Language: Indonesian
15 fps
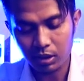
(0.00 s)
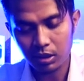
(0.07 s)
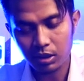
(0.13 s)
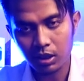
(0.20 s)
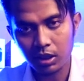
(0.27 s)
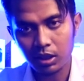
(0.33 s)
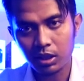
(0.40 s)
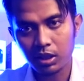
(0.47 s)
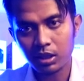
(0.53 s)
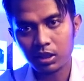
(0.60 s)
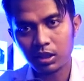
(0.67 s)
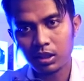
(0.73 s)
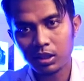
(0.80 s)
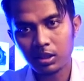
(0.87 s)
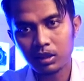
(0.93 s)
ini
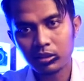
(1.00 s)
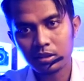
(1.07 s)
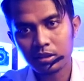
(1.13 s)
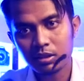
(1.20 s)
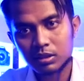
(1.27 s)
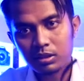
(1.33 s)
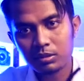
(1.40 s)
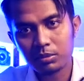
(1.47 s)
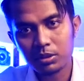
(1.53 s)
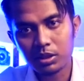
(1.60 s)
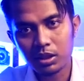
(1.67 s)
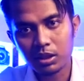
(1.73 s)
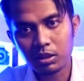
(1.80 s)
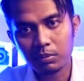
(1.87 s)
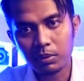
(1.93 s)
layarnya
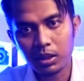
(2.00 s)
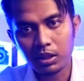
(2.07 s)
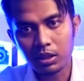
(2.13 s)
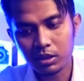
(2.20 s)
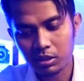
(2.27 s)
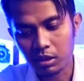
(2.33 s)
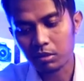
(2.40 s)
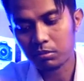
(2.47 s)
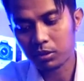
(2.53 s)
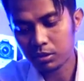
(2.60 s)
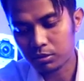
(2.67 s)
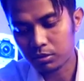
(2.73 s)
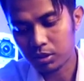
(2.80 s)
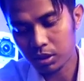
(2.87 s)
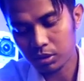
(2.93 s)
bisa dibalik sama
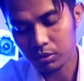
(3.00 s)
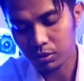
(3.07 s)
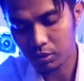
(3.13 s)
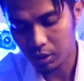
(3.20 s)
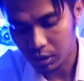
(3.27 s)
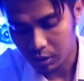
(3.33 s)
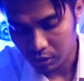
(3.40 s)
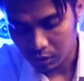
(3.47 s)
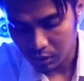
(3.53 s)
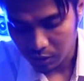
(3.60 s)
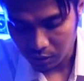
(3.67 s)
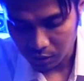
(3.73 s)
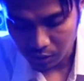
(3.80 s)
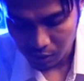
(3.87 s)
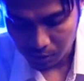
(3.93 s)
juga 700D
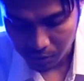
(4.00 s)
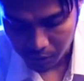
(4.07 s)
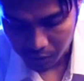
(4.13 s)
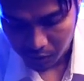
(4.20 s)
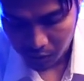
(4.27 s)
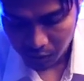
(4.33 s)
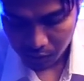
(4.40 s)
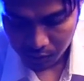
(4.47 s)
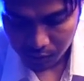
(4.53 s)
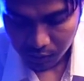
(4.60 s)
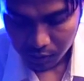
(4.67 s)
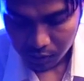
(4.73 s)
juga bisa